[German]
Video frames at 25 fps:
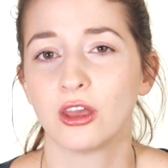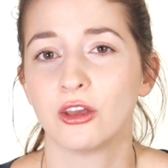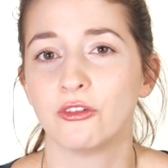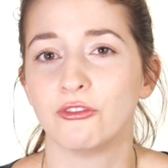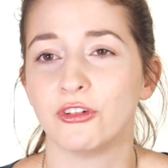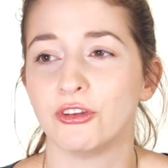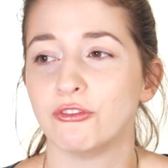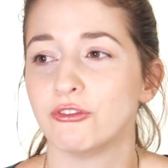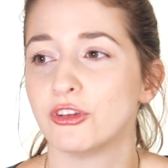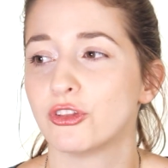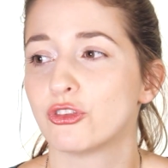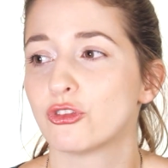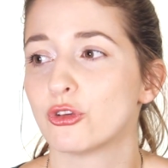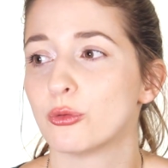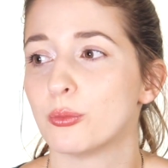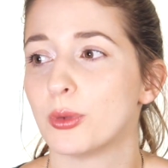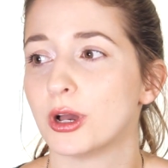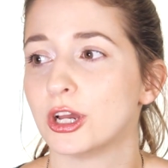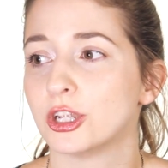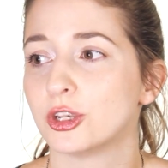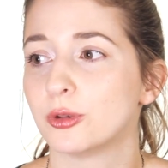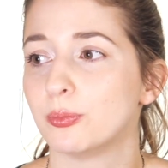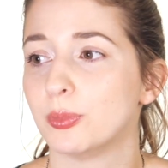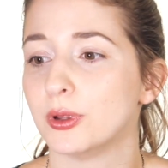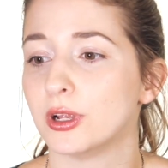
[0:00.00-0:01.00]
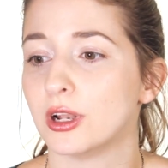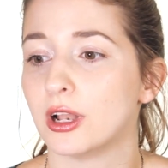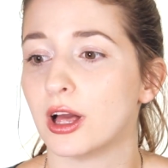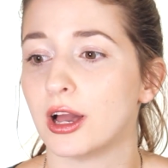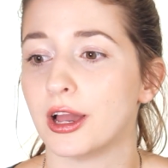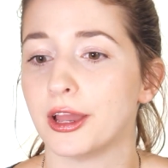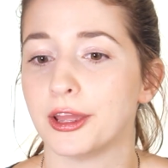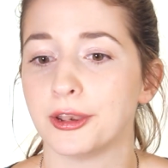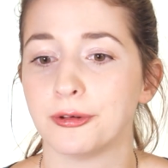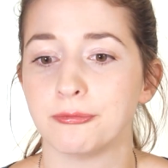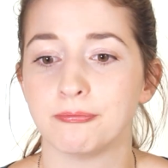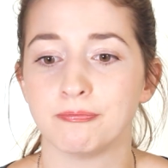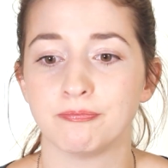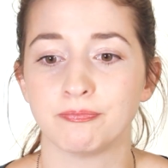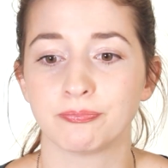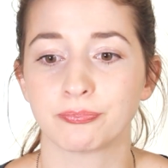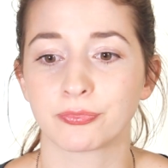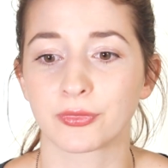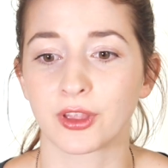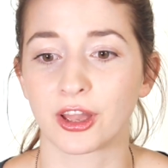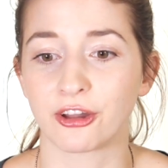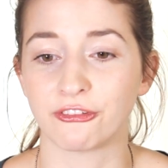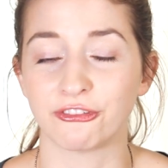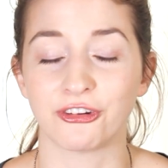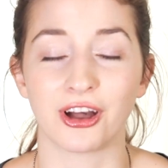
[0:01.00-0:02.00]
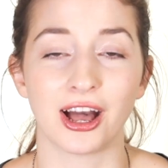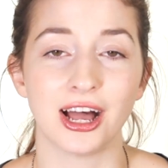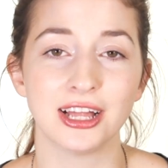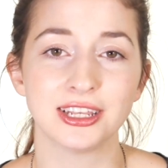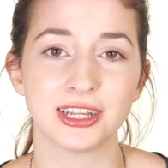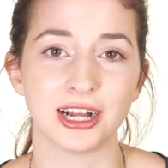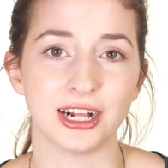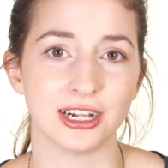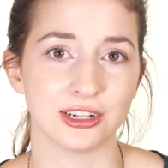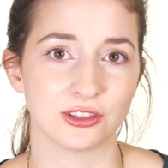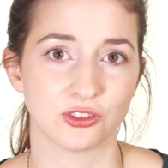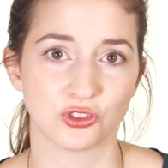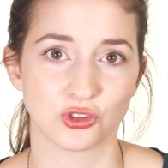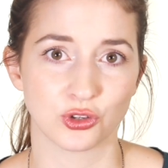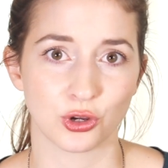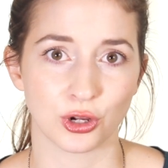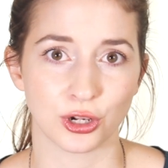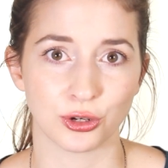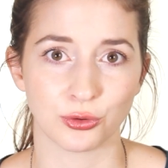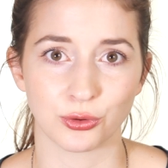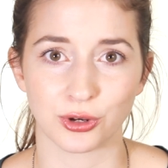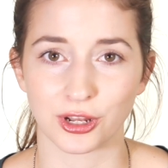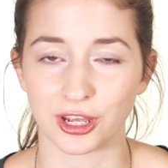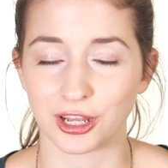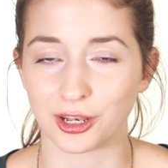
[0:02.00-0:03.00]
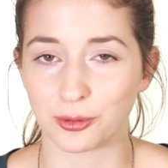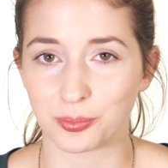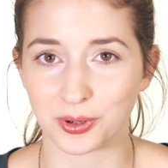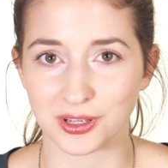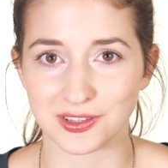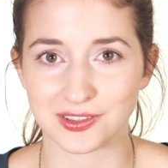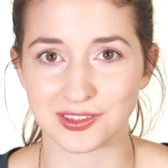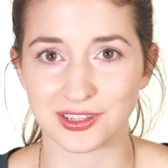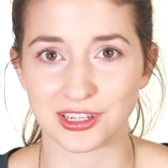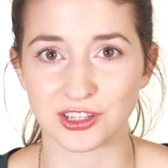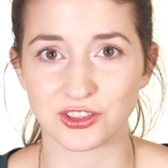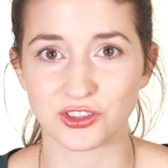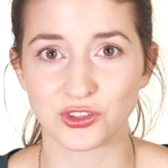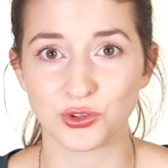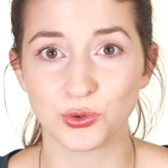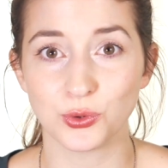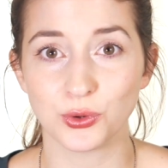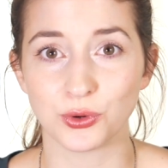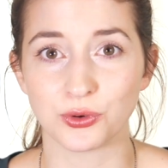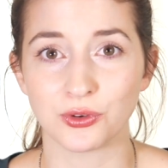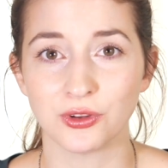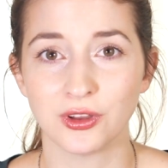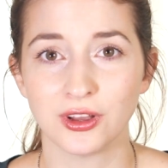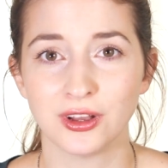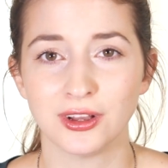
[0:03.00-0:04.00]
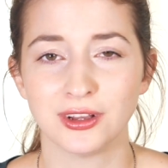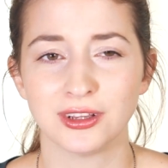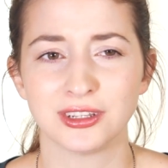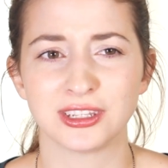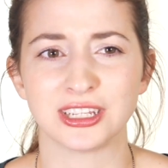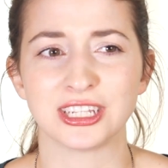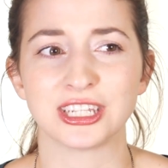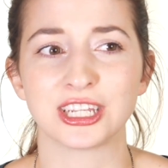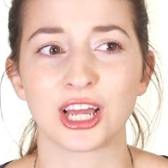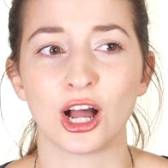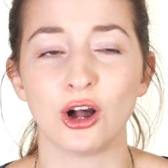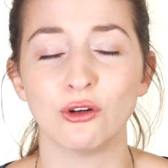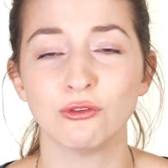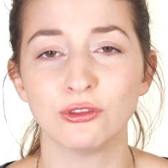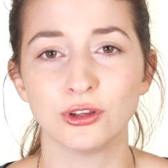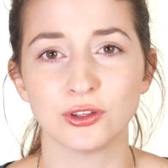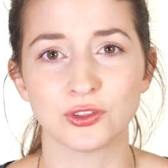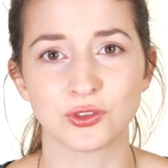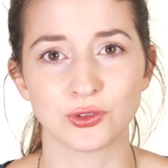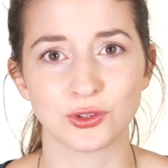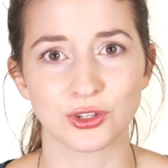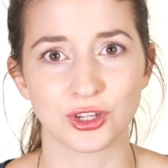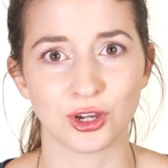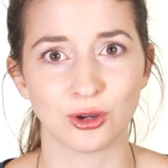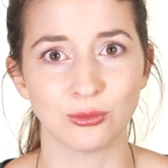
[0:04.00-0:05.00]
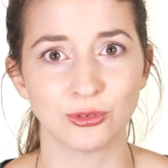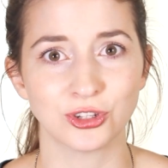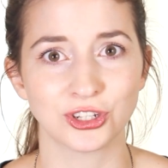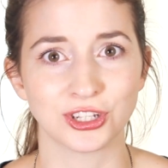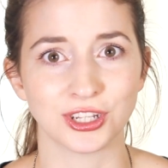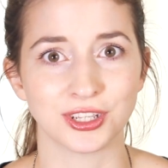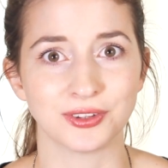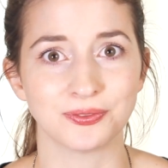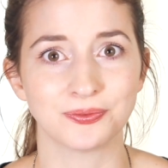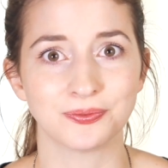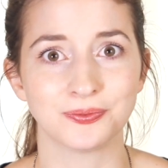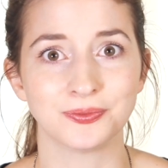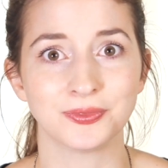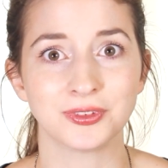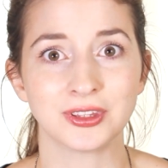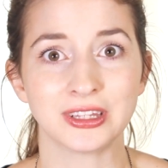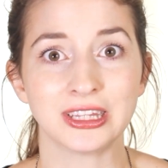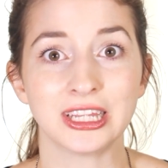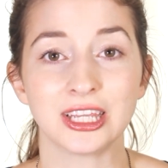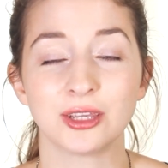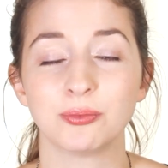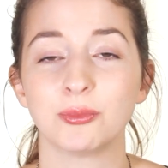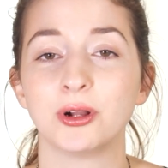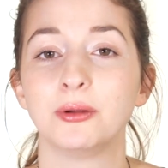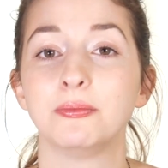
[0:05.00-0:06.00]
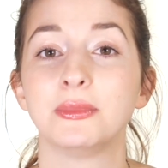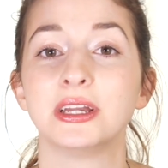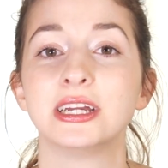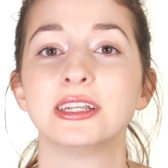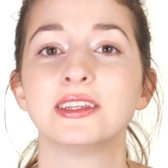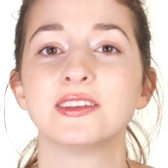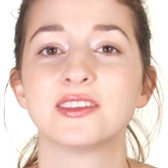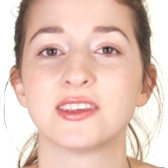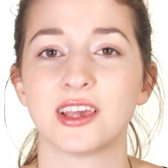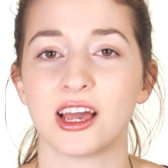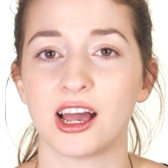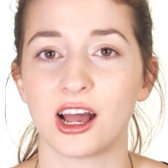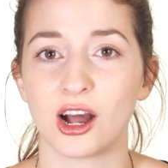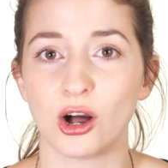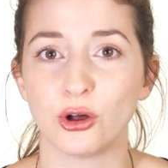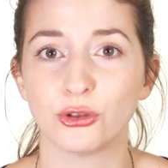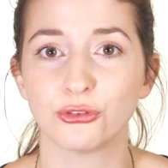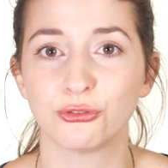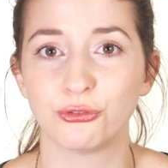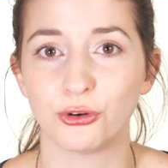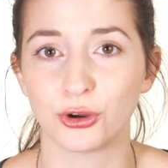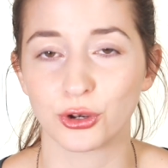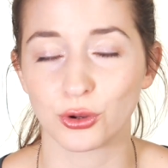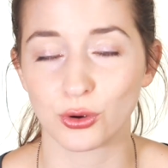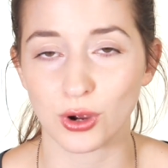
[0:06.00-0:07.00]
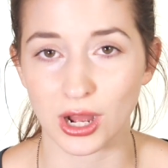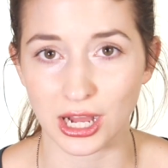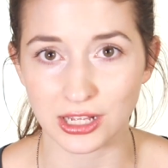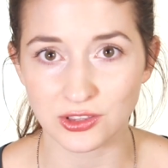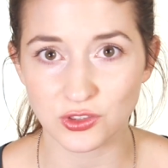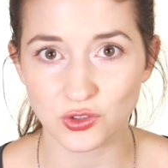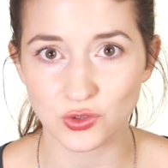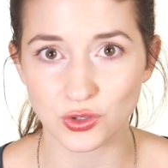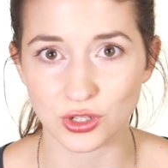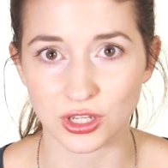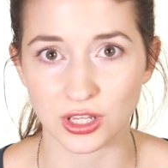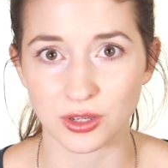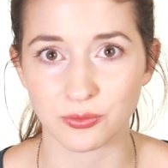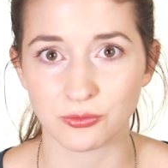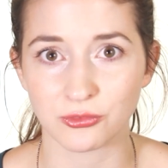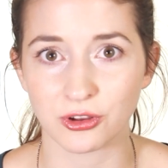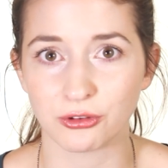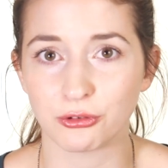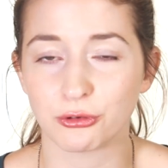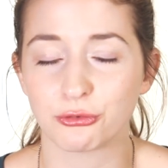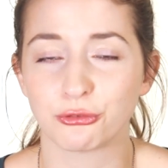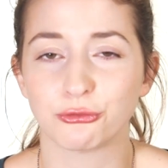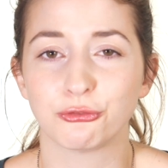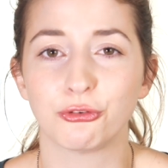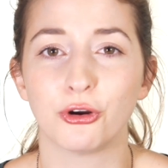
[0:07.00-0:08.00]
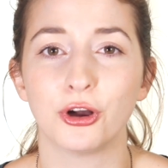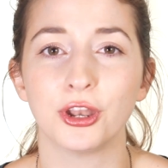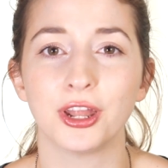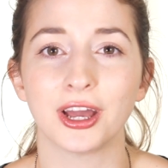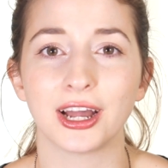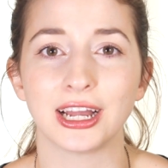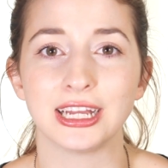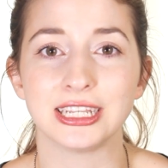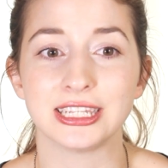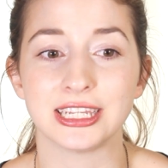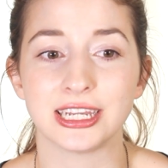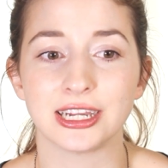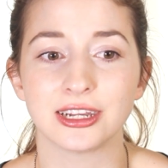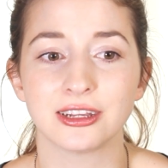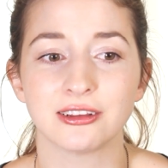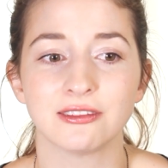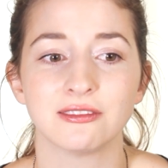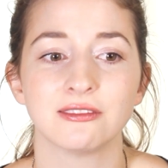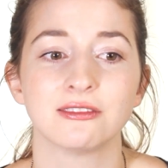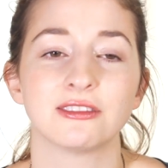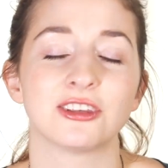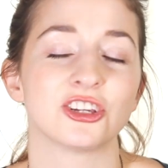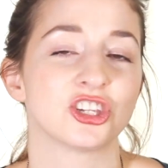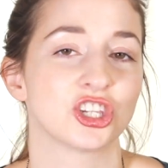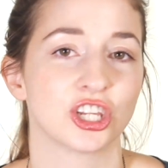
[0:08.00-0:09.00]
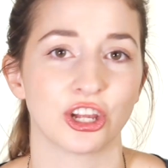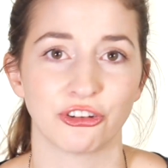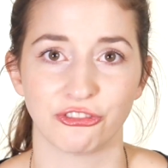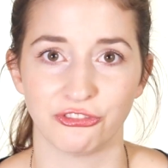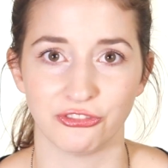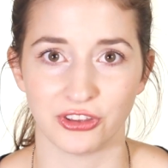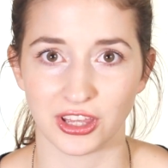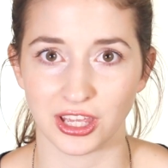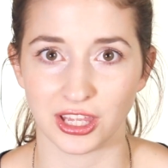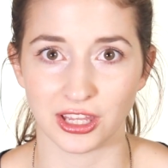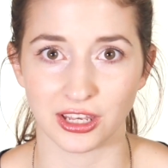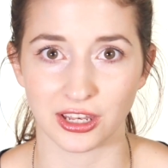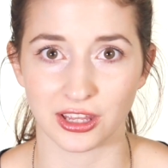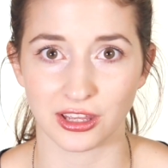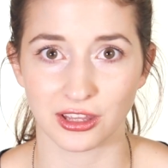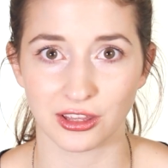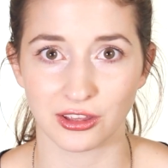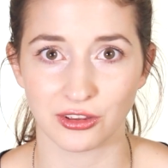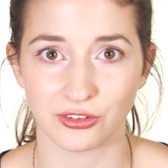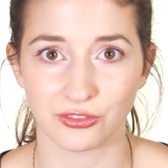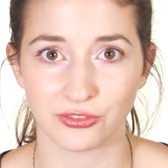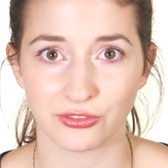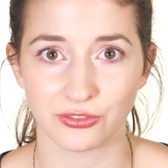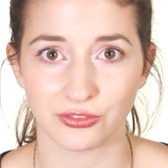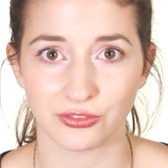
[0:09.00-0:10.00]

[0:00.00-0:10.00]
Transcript: Wenn wir zum Beispiel ein Referat halten sollen oder eine Präsentation, dann trauen wir uns unter Umständen nicht mal mehr, diese Herausforderung anzunehmen, weil wir von vornherein denken, das schaffen wir eh nicht.